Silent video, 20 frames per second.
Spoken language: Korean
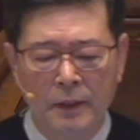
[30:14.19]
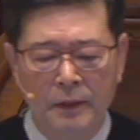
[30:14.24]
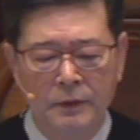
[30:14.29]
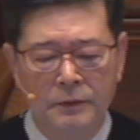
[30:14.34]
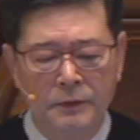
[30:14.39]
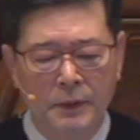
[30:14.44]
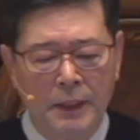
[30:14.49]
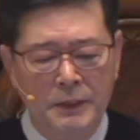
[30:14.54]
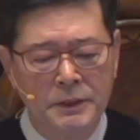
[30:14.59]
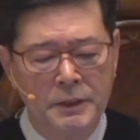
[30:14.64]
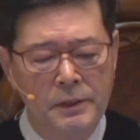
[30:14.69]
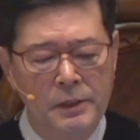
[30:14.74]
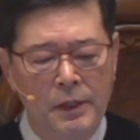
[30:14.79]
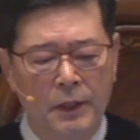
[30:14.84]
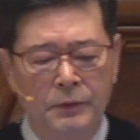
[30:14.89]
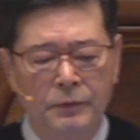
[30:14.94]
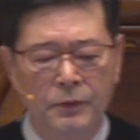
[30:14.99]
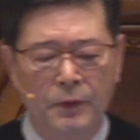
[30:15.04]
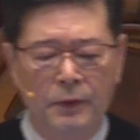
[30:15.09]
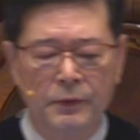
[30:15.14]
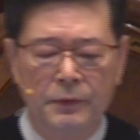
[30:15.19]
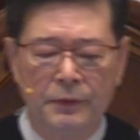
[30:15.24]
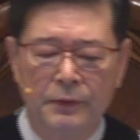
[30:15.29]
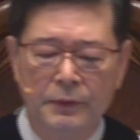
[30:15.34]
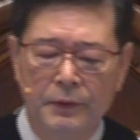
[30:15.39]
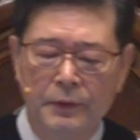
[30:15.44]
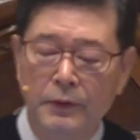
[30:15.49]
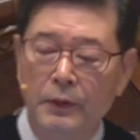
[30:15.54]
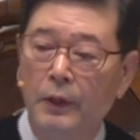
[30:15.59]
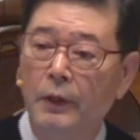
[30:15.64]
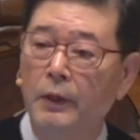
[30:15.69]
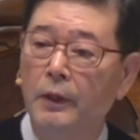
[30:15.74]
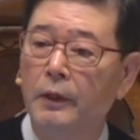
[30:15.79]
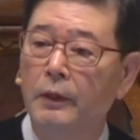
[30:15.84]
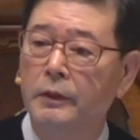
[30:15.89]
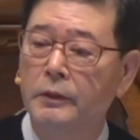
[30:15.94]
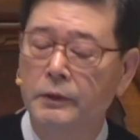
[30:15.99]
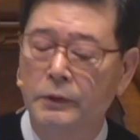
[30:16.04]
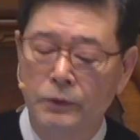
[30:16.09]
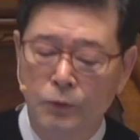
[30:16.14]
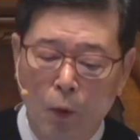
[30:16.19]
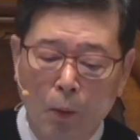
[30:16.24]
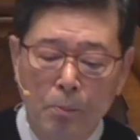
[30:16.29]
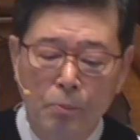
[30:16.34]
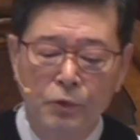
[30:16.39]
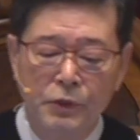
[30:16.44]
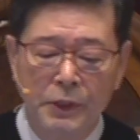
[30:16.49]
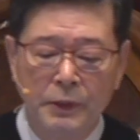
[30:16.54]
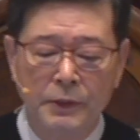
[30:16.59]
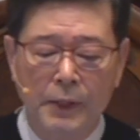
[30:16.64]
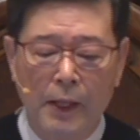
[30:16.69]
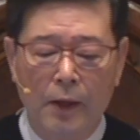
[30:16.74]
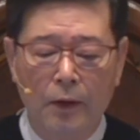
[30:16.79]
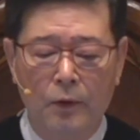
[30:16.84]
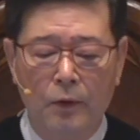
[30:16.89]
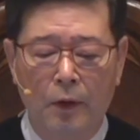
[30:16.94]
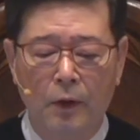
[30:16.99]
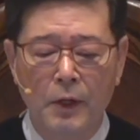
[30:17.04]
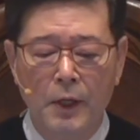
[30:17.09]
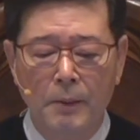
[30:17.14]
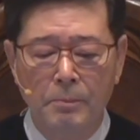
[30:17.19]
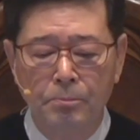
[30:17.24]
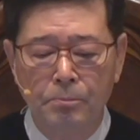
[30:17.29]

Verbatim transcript: 그때 실렸던 그 논문인데요.